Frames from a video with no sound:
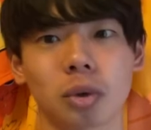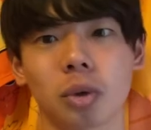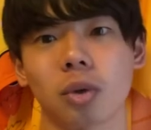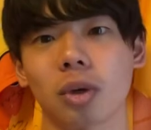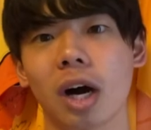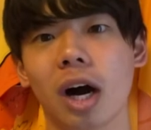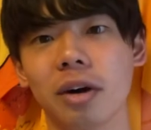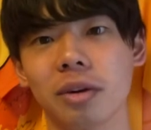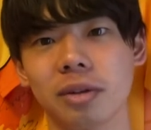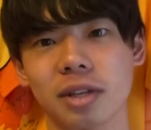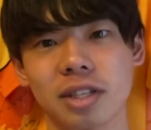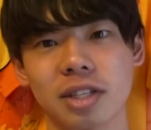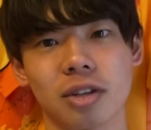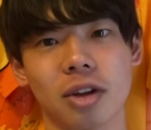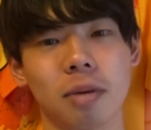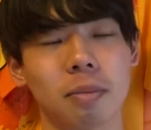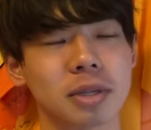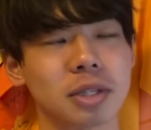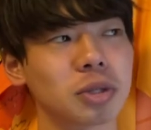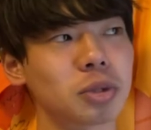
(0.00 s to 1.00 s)
ととかあるんですけど、
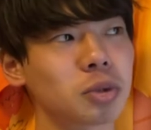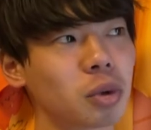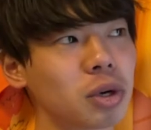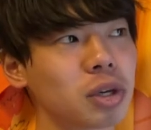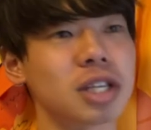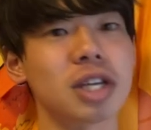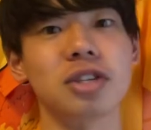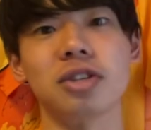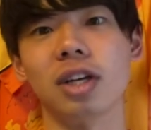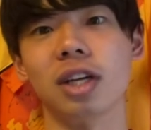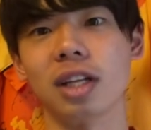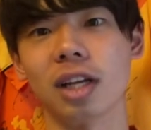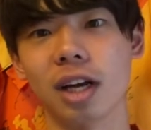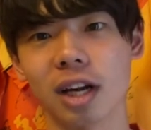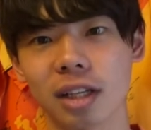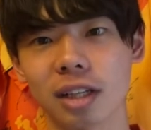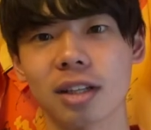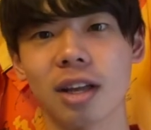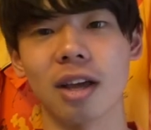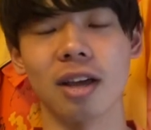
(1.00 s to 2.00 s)
やっぱすごい選手なんだ
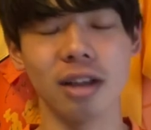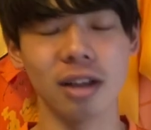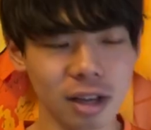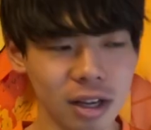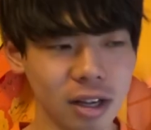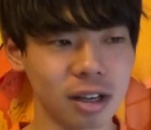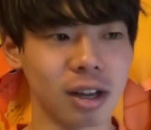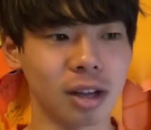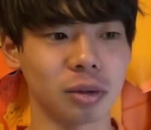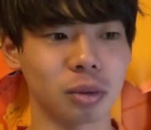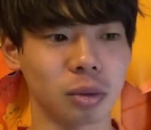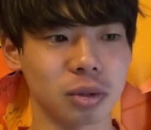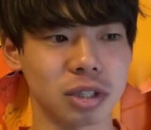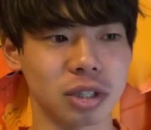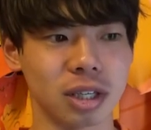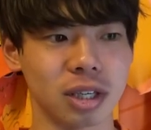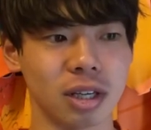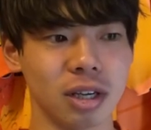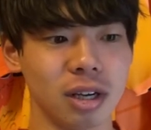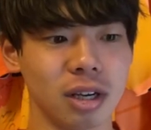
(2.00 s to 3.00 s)
なって、ね、当
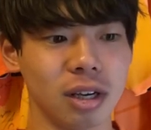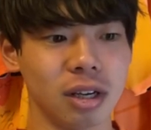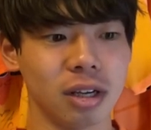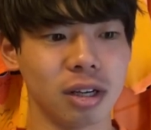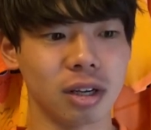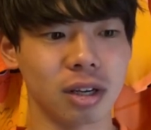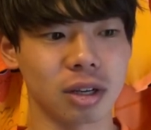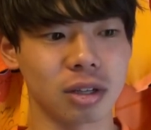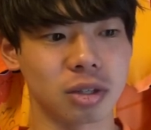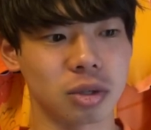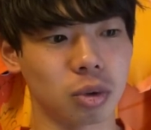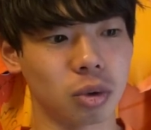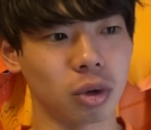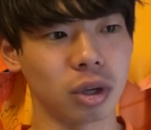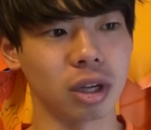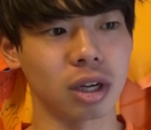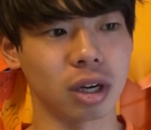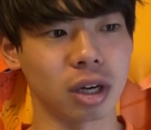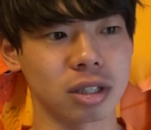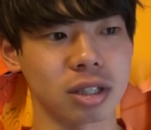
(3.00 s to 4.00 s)
時、すご
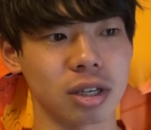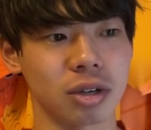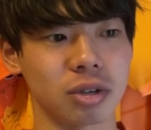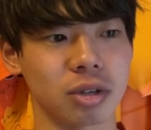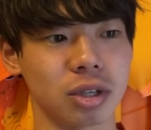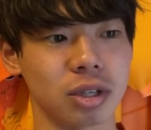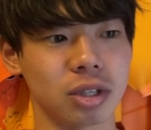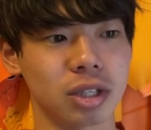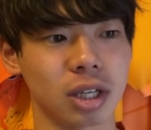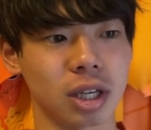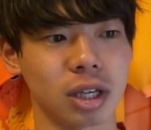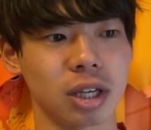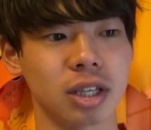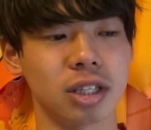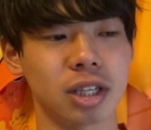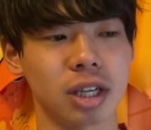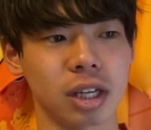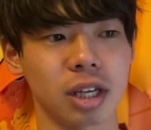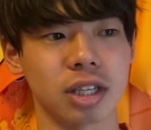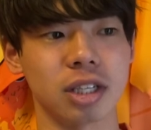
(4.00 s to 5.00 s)
い活躍
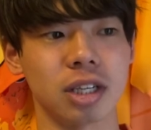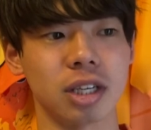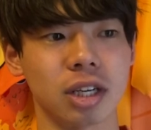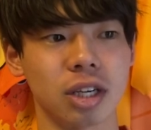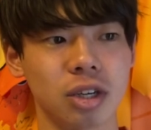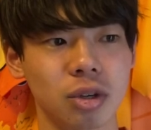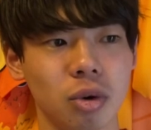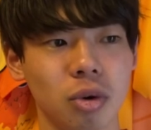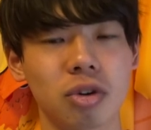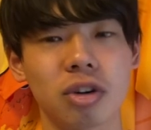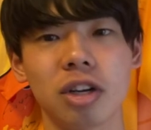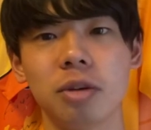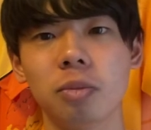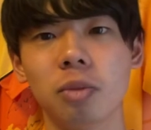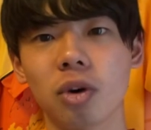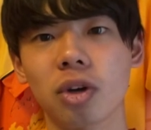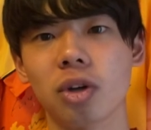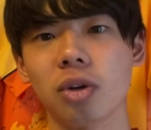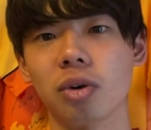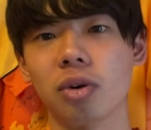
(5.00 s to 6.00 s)
してたし、記憶に
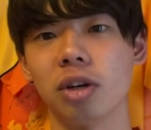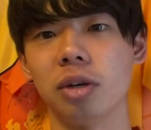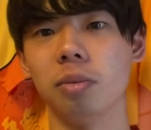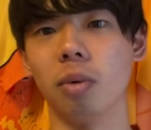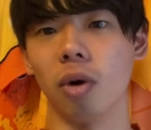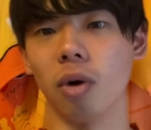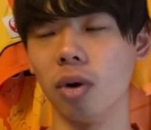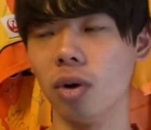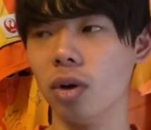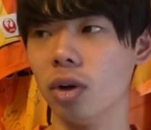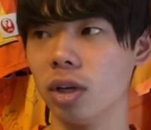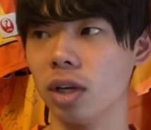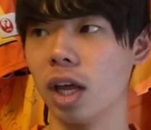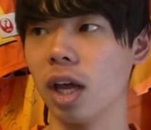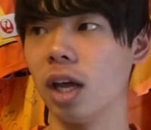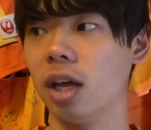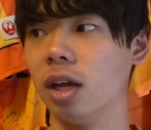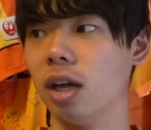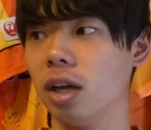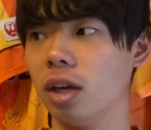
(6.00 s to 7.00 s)
も記録にも、
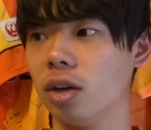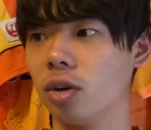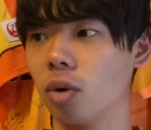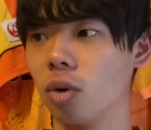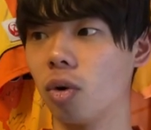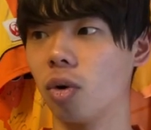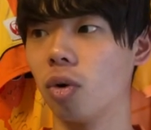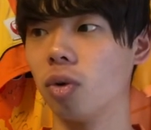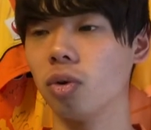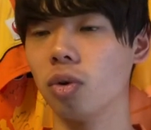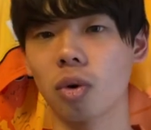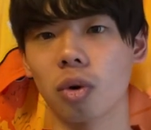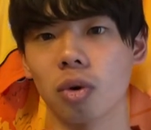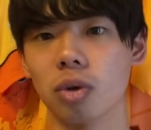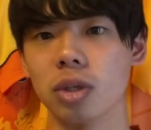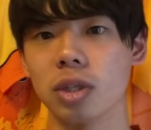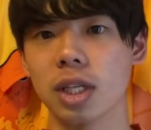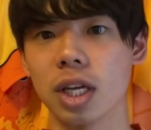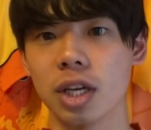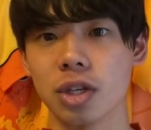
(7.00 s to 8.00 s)
ね、両方残
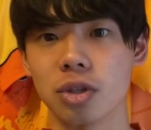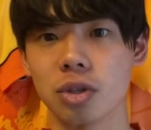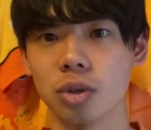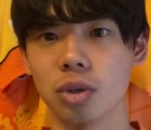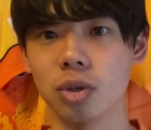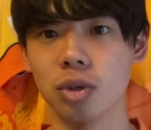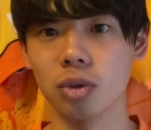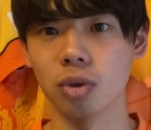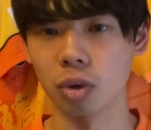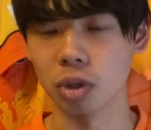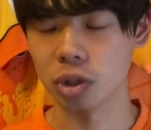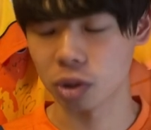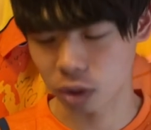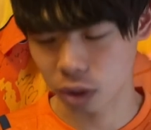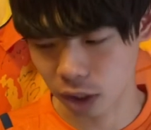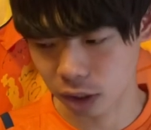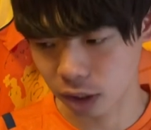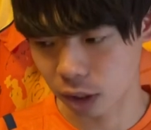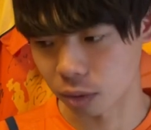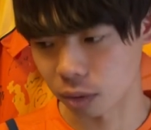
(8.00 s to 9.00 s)
る選手の一人
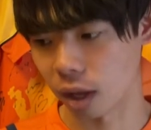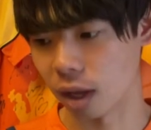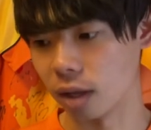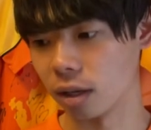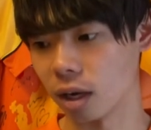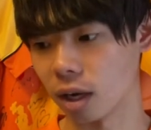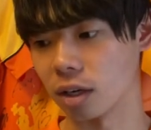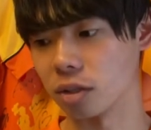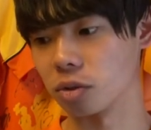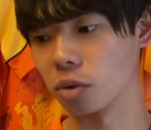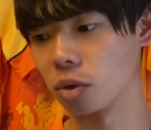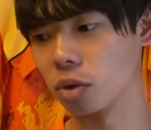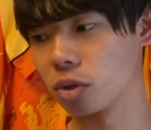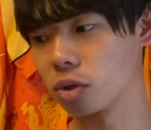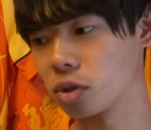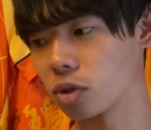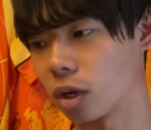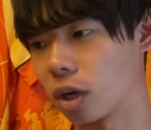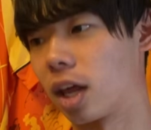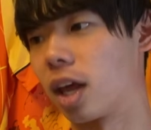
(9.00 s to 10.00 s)
だったので、なんかそういう
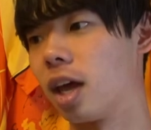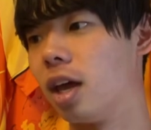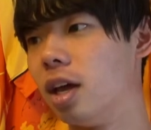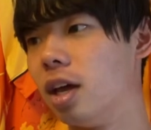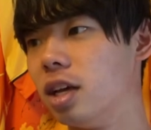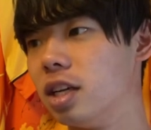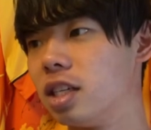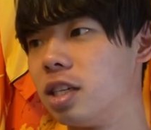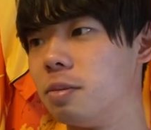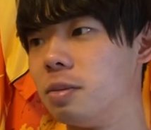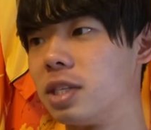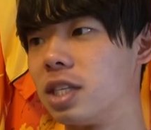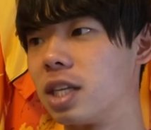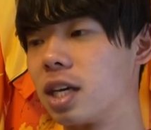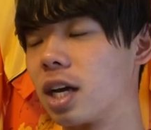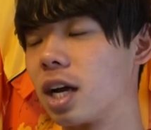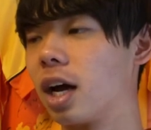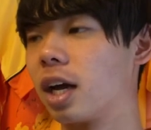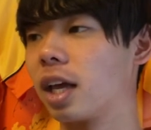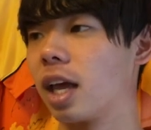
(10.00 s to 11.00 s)
人がね、清水
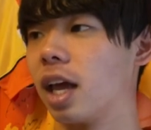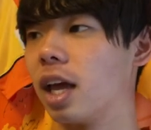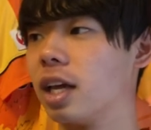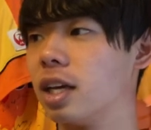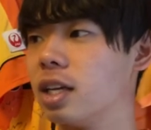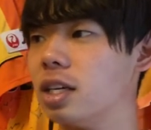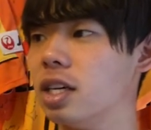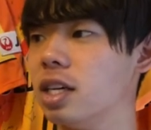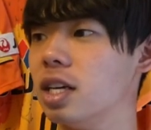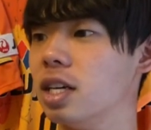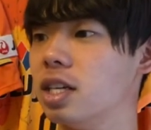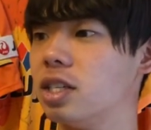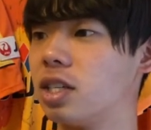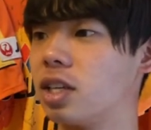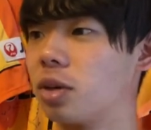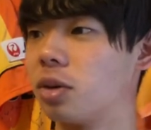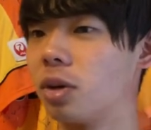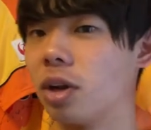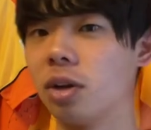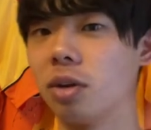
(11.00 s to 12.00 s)
に還元し
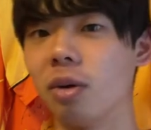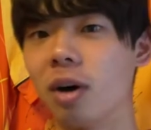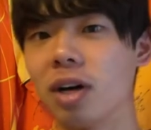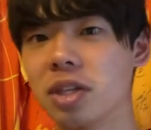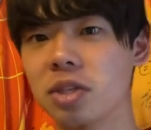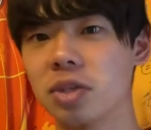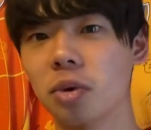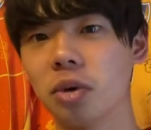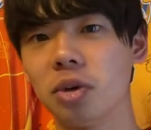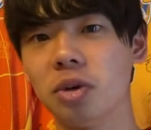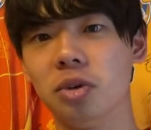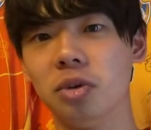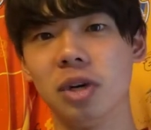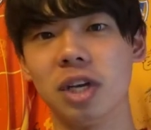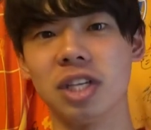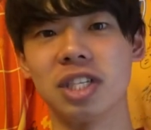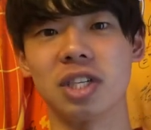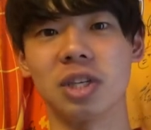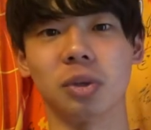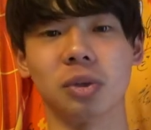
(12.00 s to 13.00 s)
てくれるのはすごい
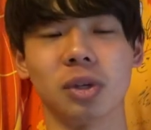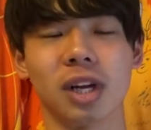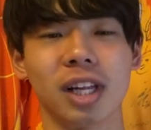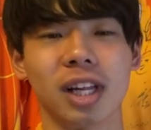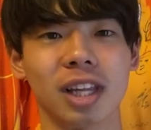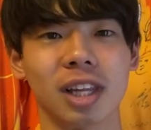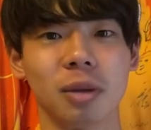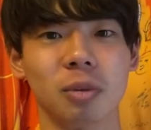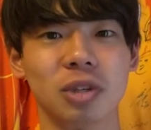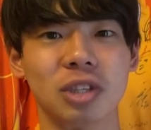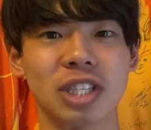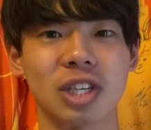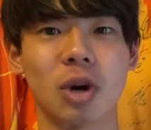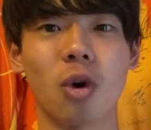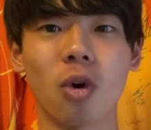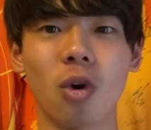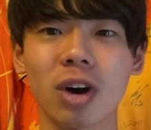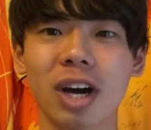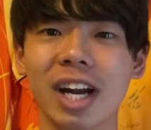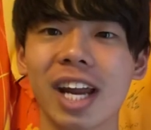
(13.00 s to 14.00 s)
嬉しいことだなって思うし、
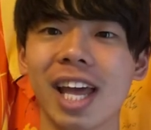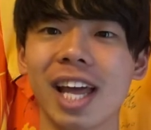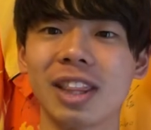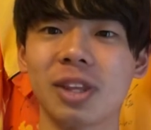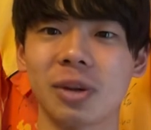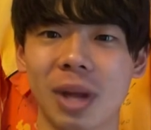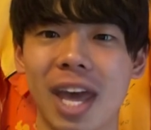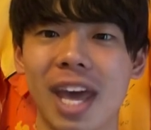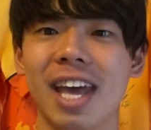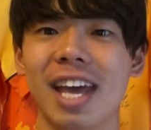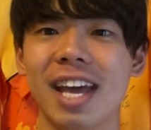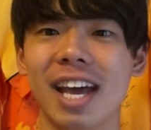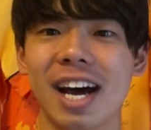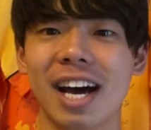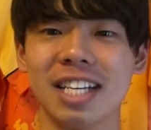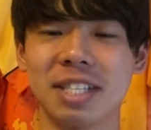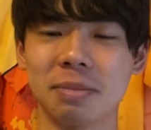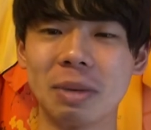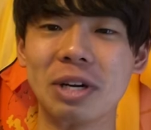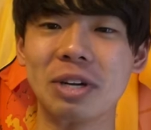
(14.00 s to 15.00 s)
ここからやっとね、
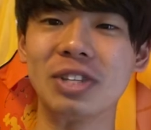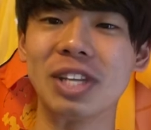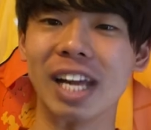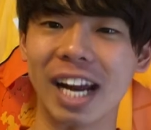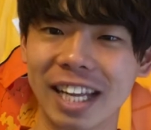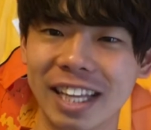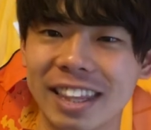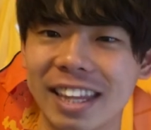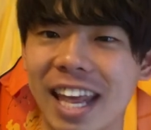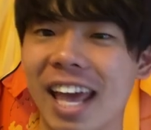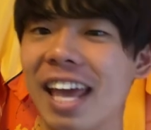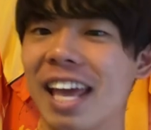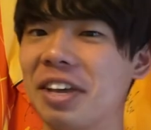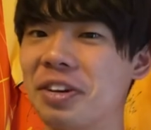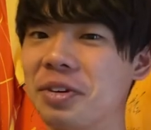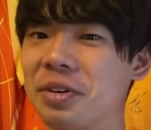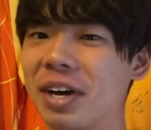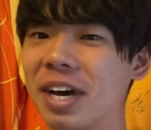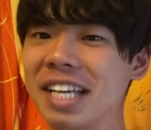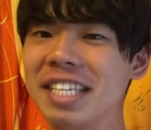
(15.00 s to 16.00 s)
始まるんだなって
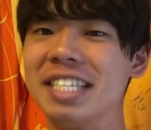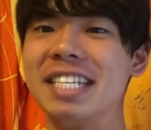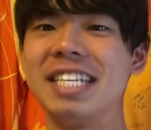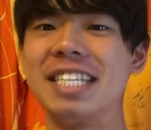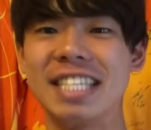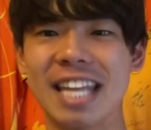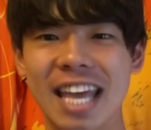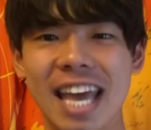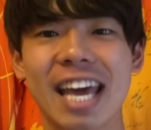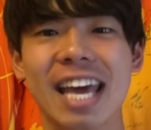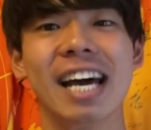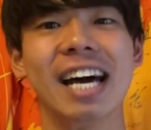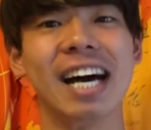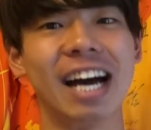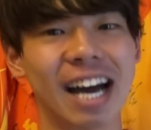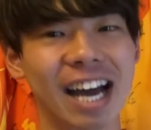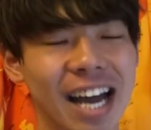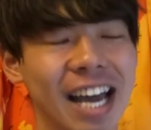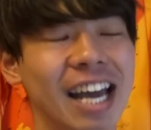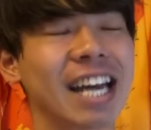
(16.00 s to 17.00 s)
いう感じですね。
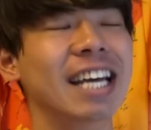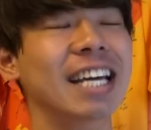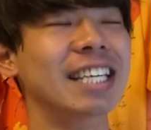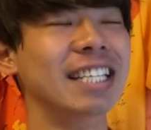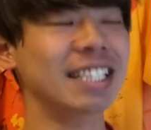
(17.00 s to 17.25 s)
はい。